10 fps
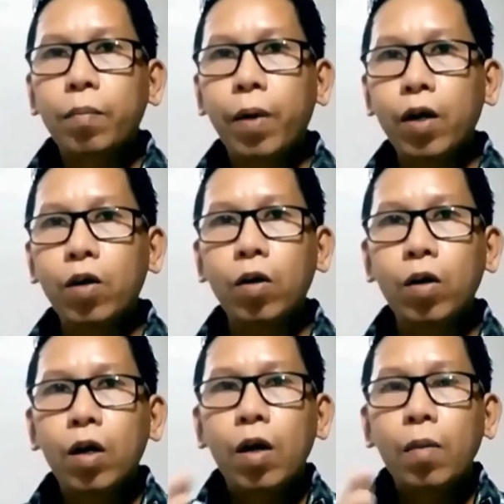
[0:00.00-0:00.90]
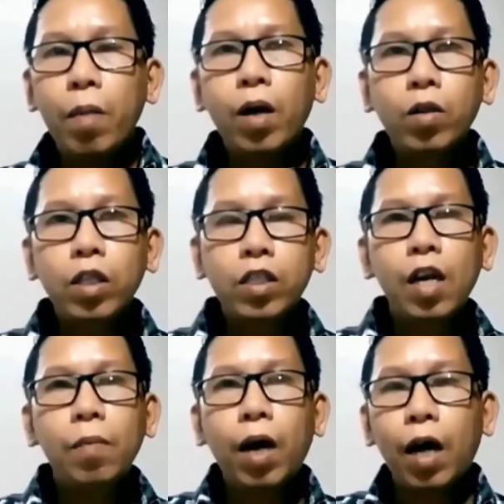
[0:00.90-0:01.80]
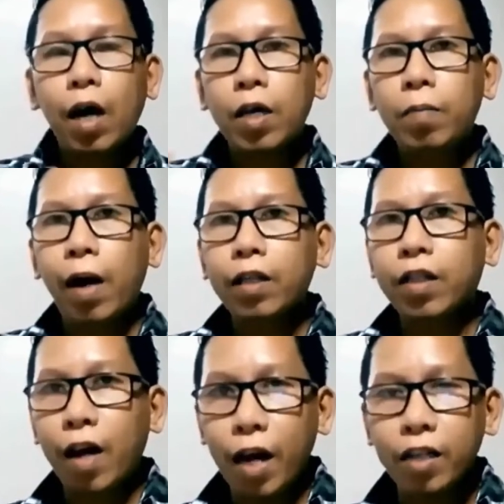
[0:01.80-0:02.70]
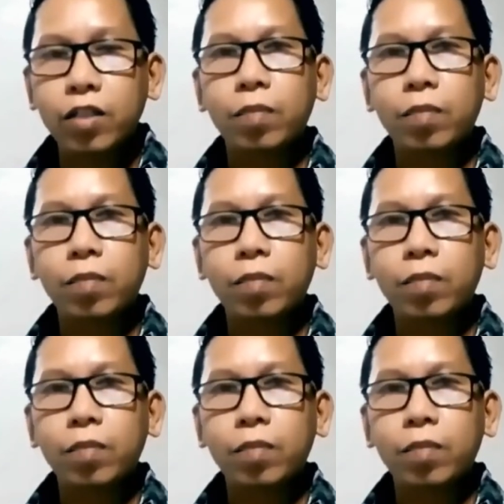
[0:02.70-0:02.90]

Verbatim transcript: pero meron din silang magkakaibang trust,